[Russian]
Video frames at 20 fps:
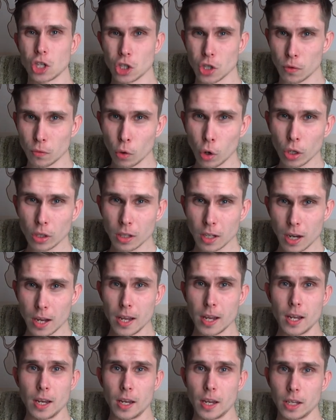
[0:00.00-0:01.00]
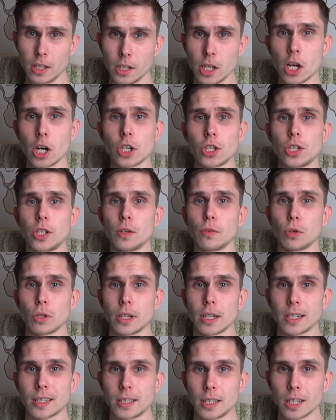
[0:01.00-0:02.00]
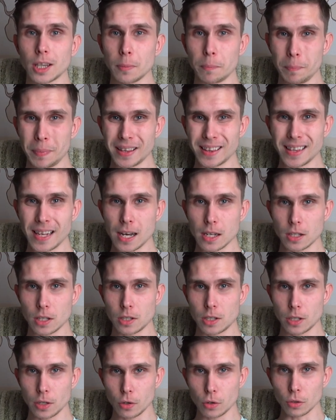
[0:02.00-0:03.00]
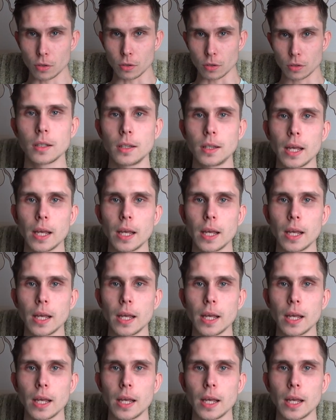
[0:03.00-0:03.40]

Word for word: живот, и держите его так где-то 15 секунд.